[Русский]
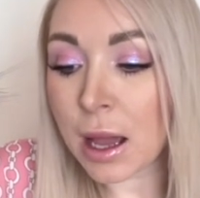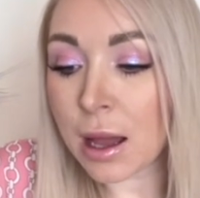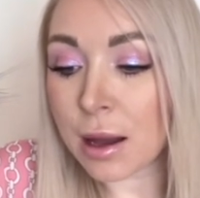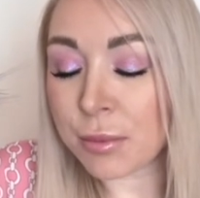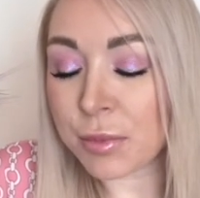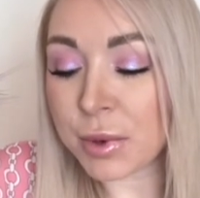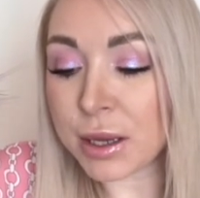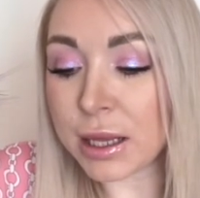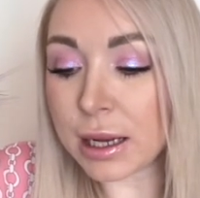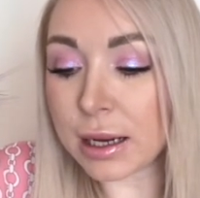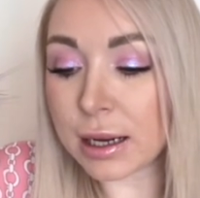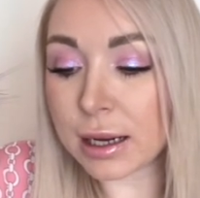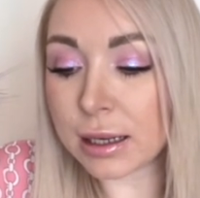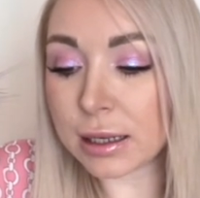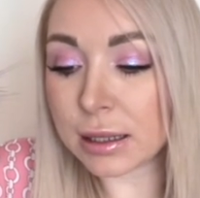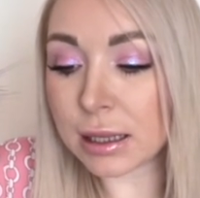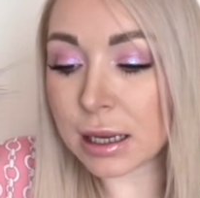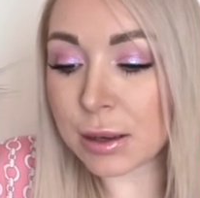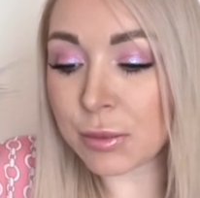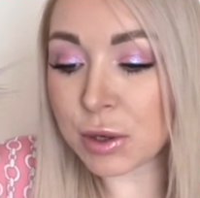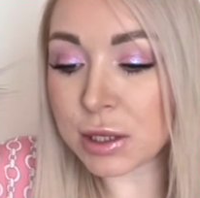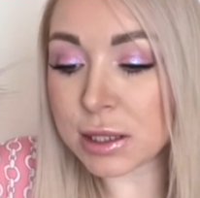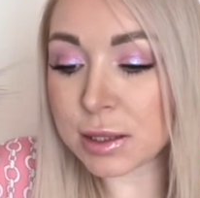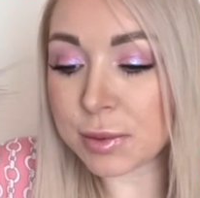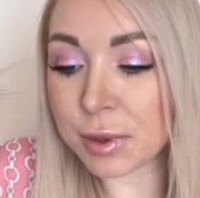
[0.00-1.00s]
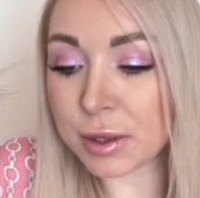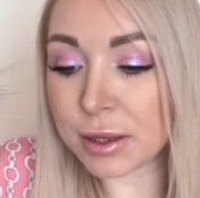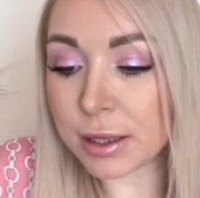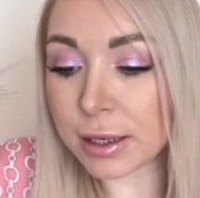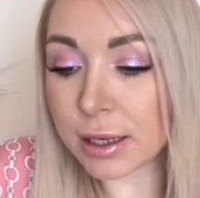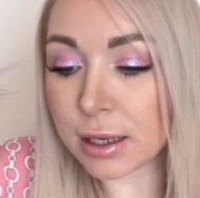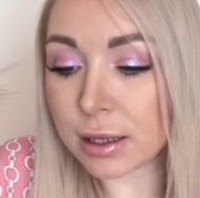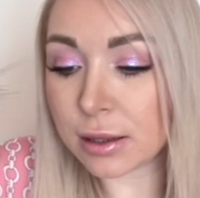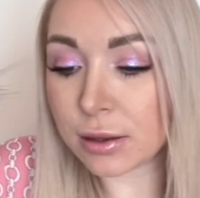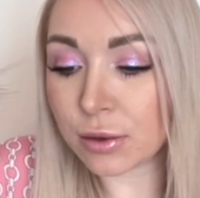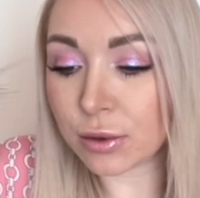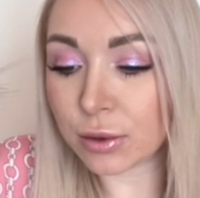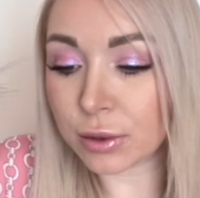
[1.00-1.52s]
Мы ехали домой и
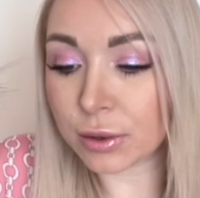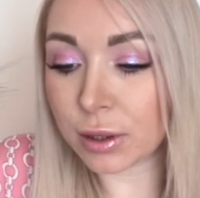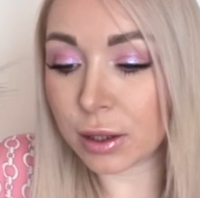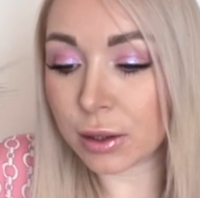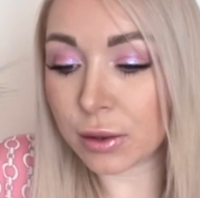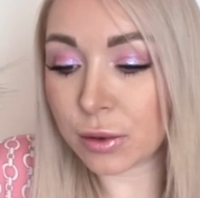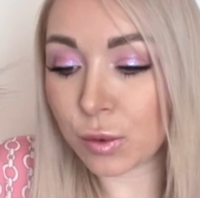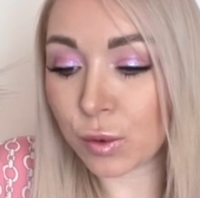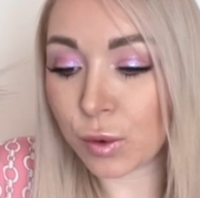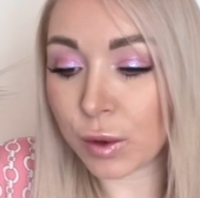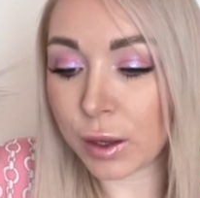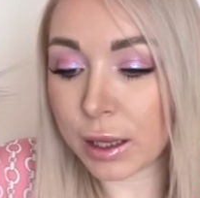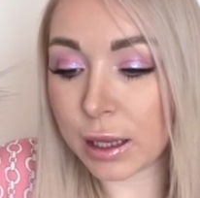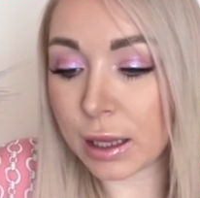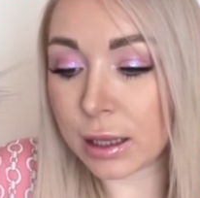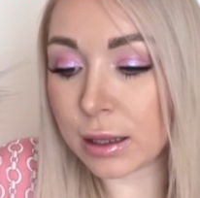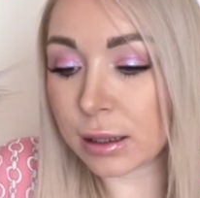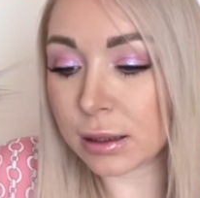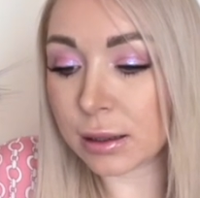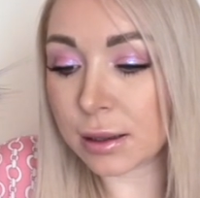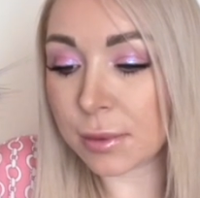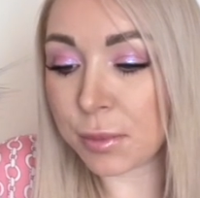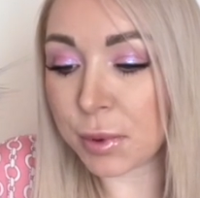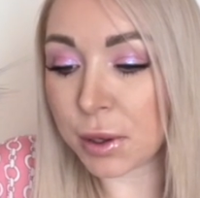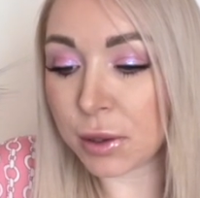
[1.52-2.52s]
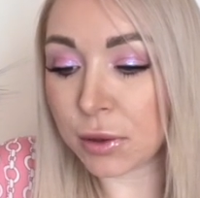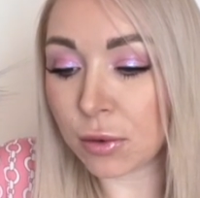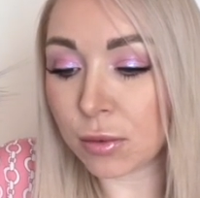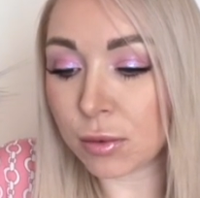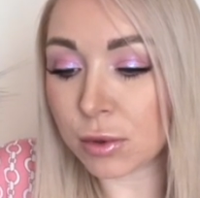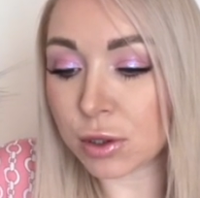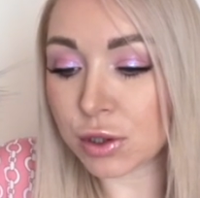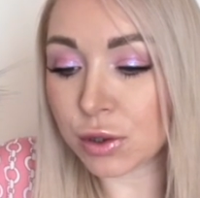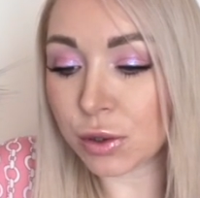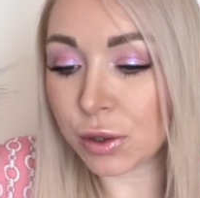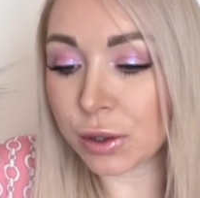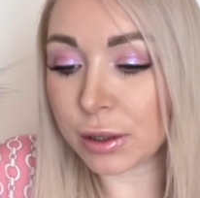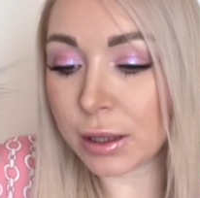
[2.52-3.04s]
смотрели друг на друга. я тогда подумала,
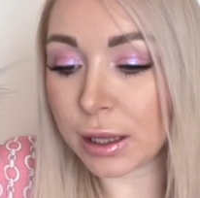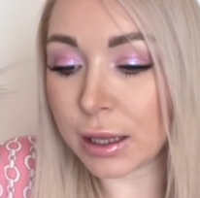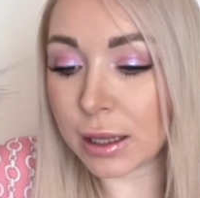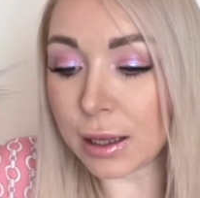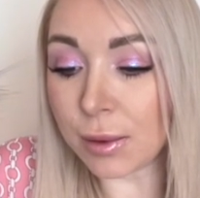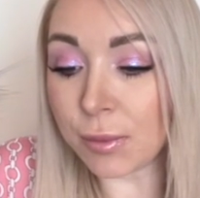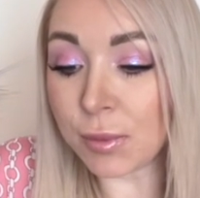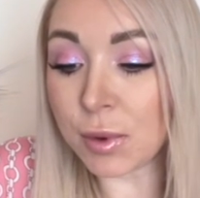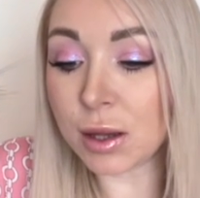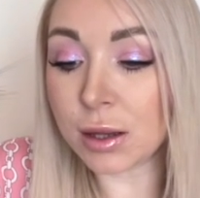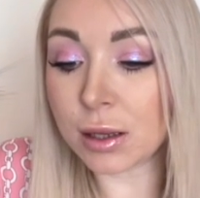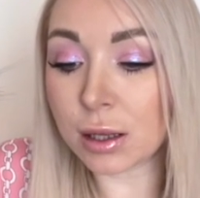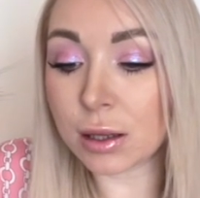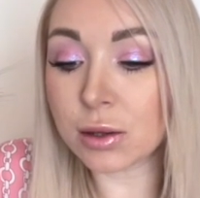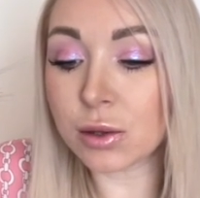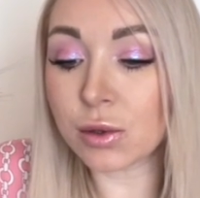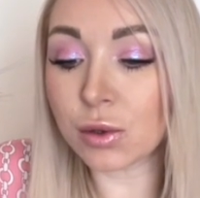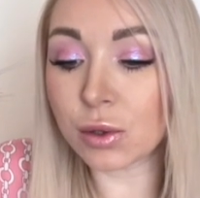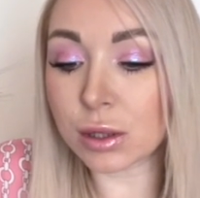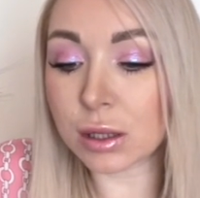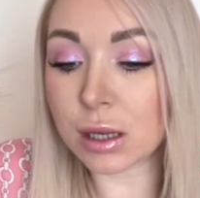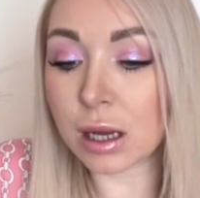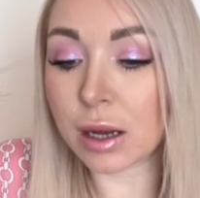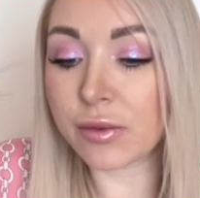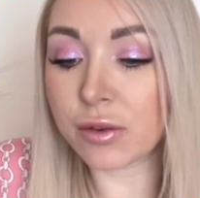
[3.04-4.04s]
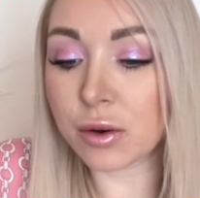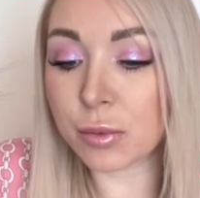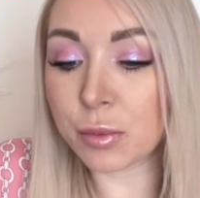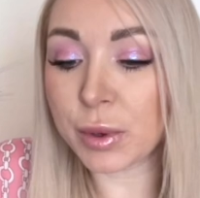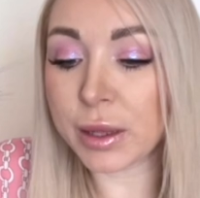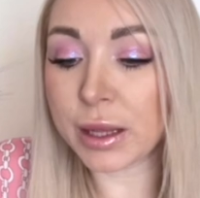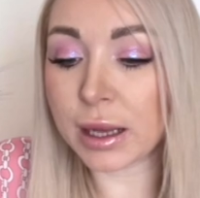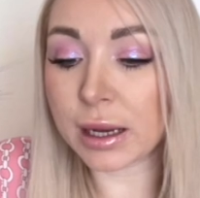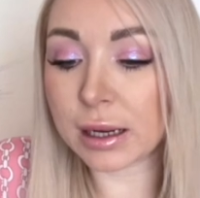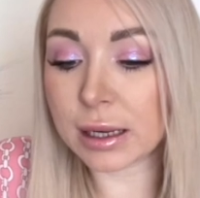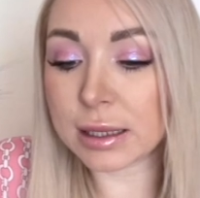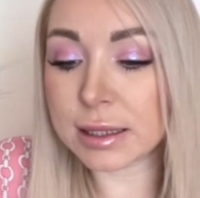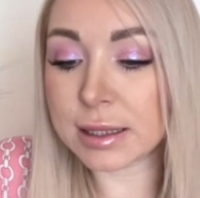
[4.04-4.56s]
что это именно тот, кого бы
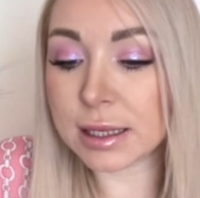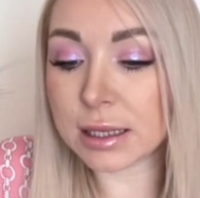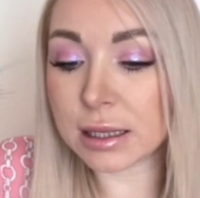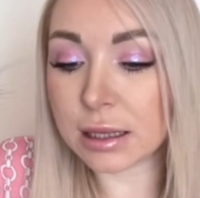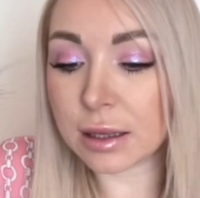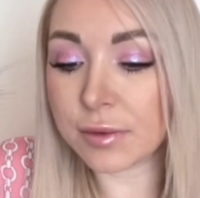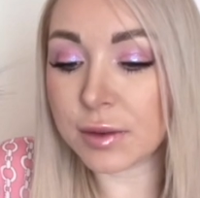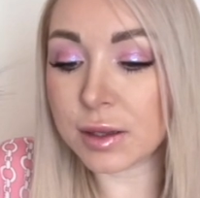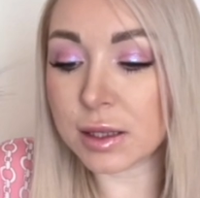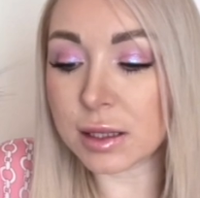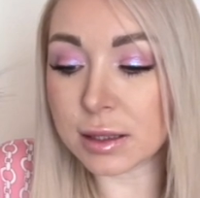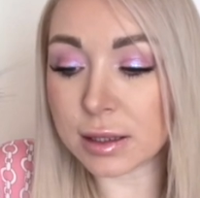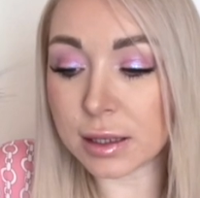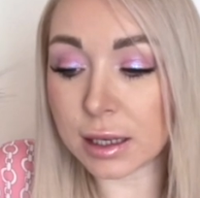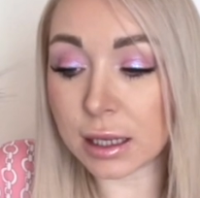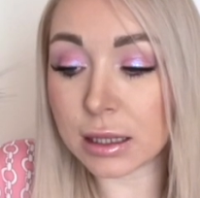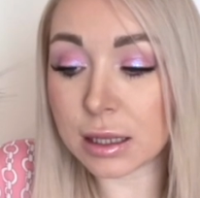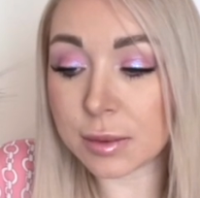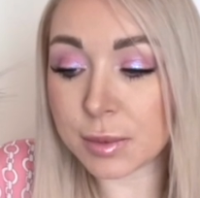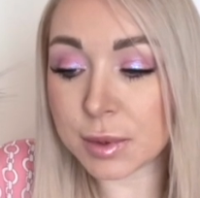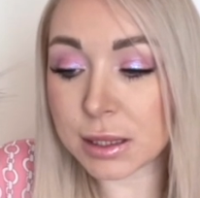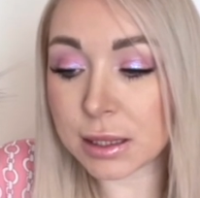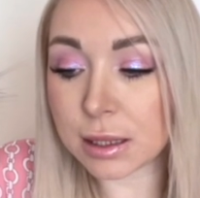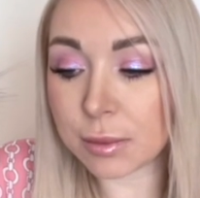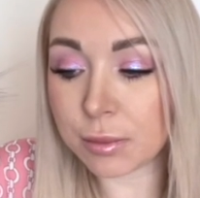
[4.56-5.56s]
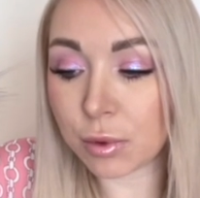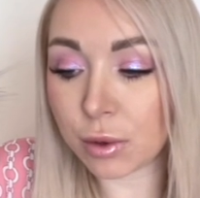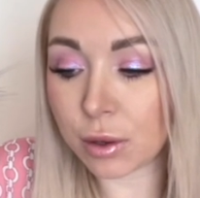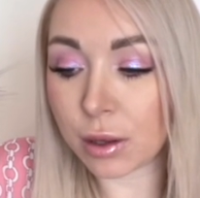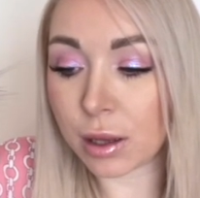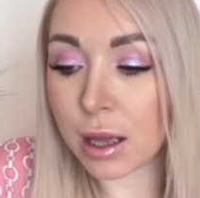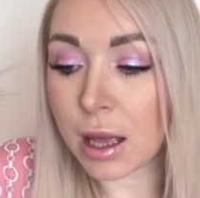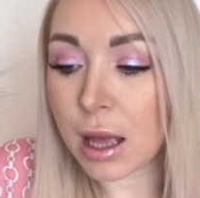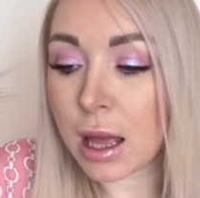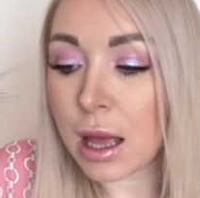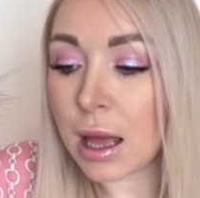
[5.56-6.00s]
я хотела видеть рядом с собой.